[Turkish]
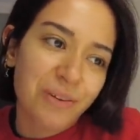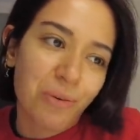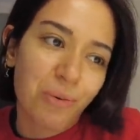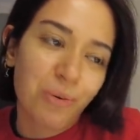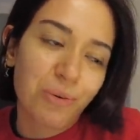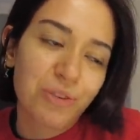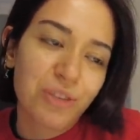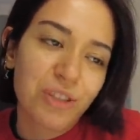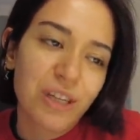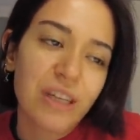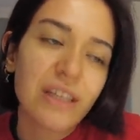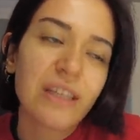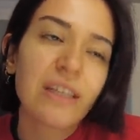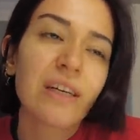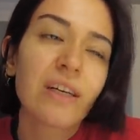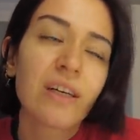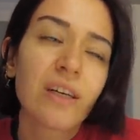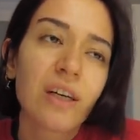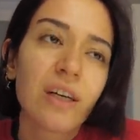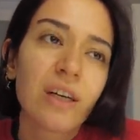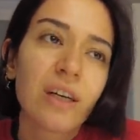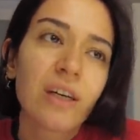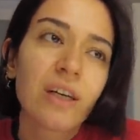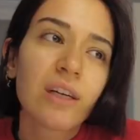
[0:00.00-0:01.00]
Hoca yani
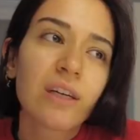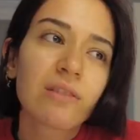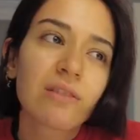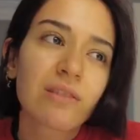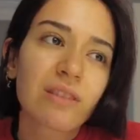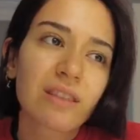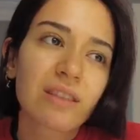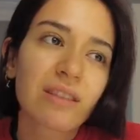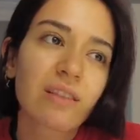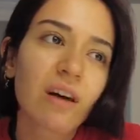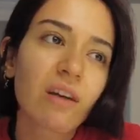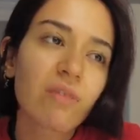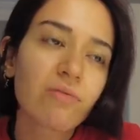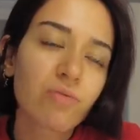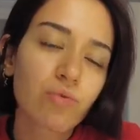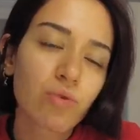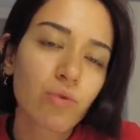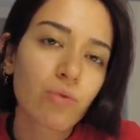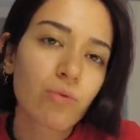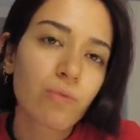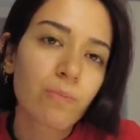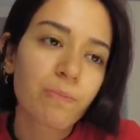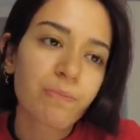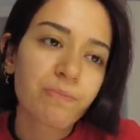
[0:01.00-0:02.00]
sınav
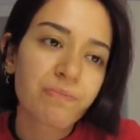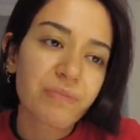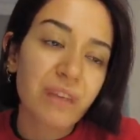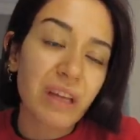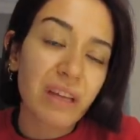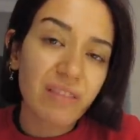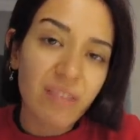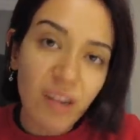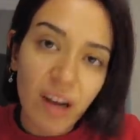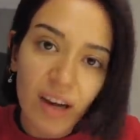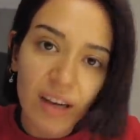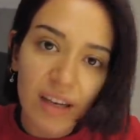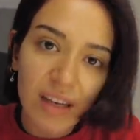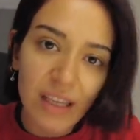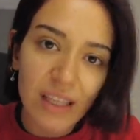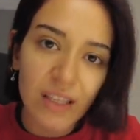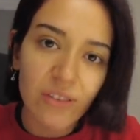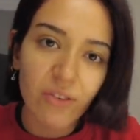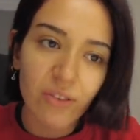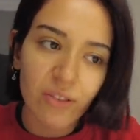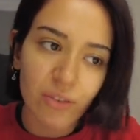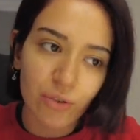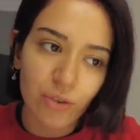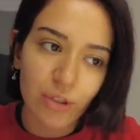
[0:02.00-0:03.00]
çok
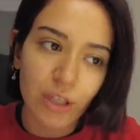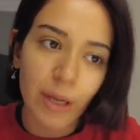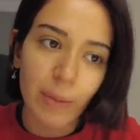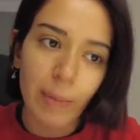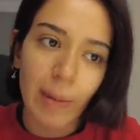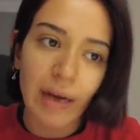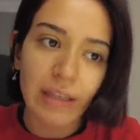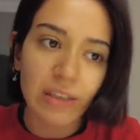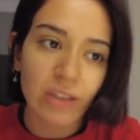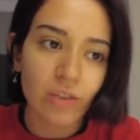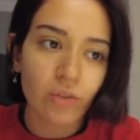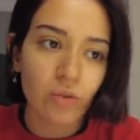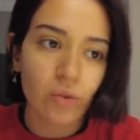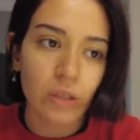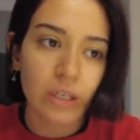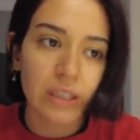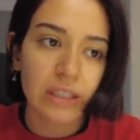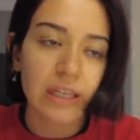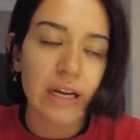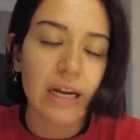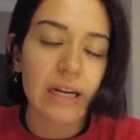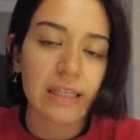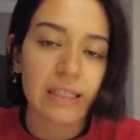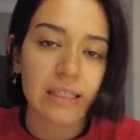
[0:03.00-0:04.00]
detaylıydı ve süre bence çok
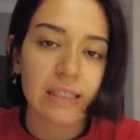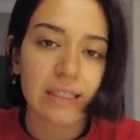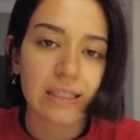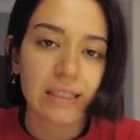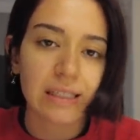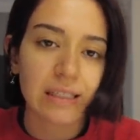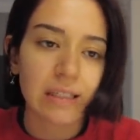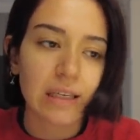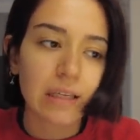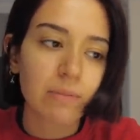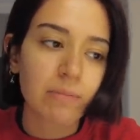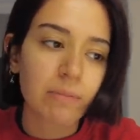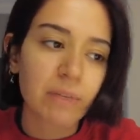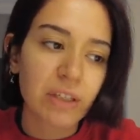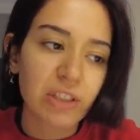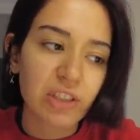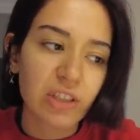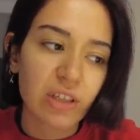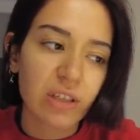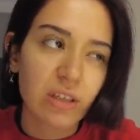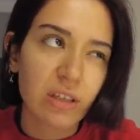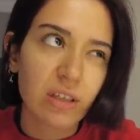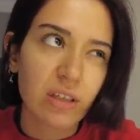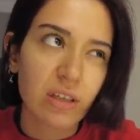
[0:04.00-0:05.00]
yetersizdi. 2 saat
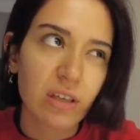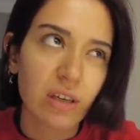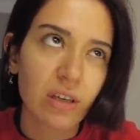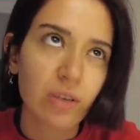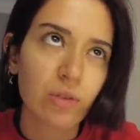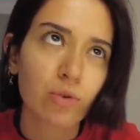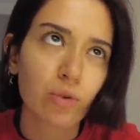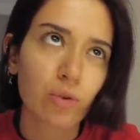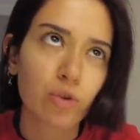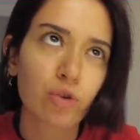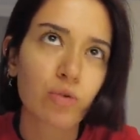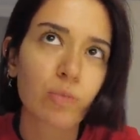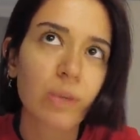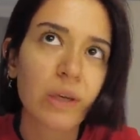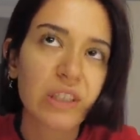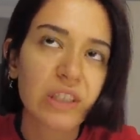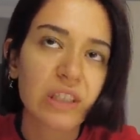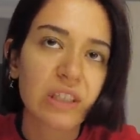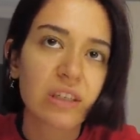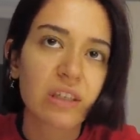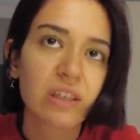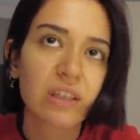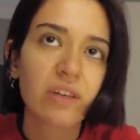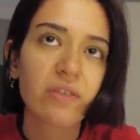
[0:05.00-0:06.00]
5 dakika, 135
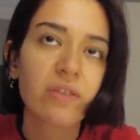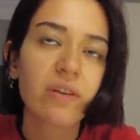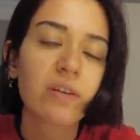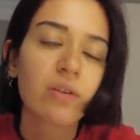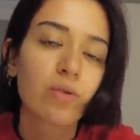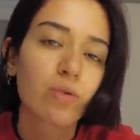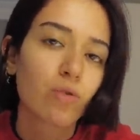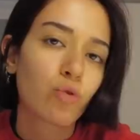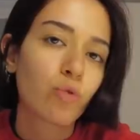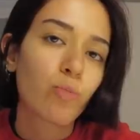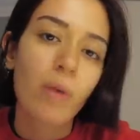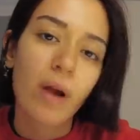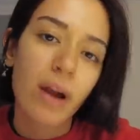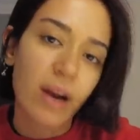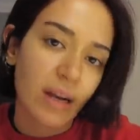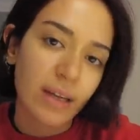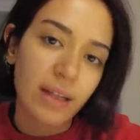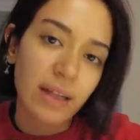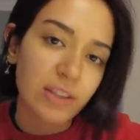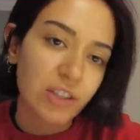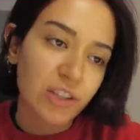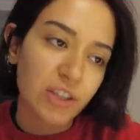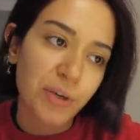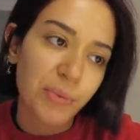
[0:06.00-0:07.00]
dakika ve tüm
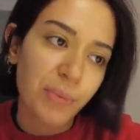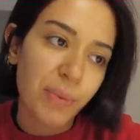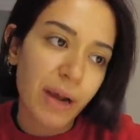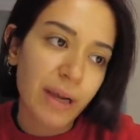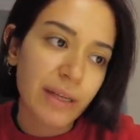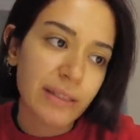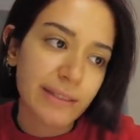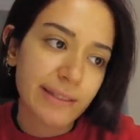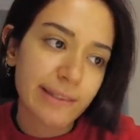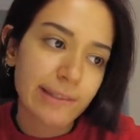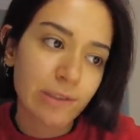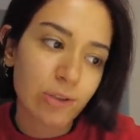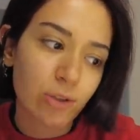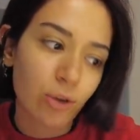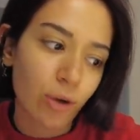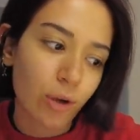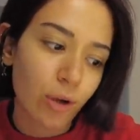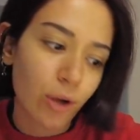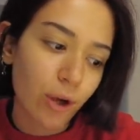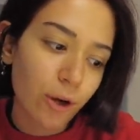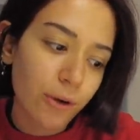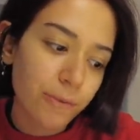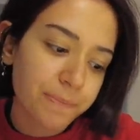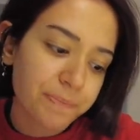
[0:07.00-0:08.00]
arkadaşlarım aynısını
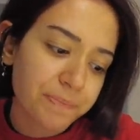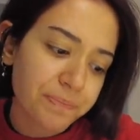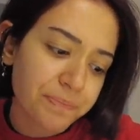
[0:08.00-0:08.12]
söylüyor.